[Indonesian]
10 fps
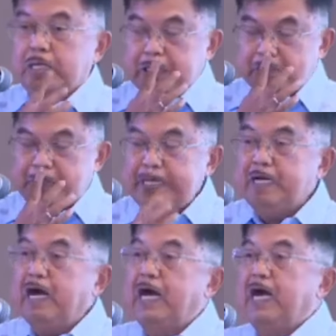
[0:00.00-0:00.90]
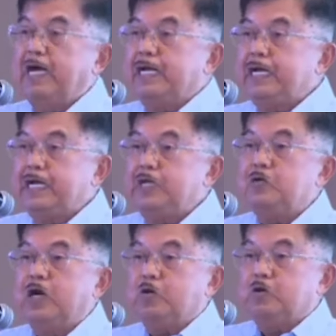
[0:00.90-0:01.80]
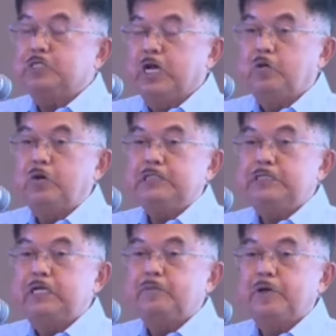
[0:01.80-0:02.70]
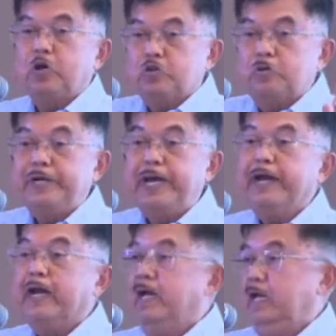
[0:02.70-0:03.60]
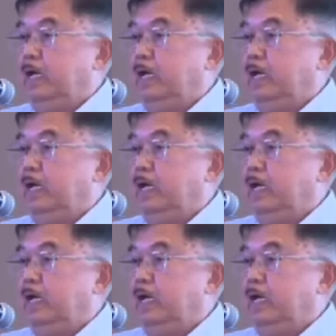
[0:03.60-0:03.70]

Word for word: Tapi ini ini juga konsekuensi daripada otonomi daerah.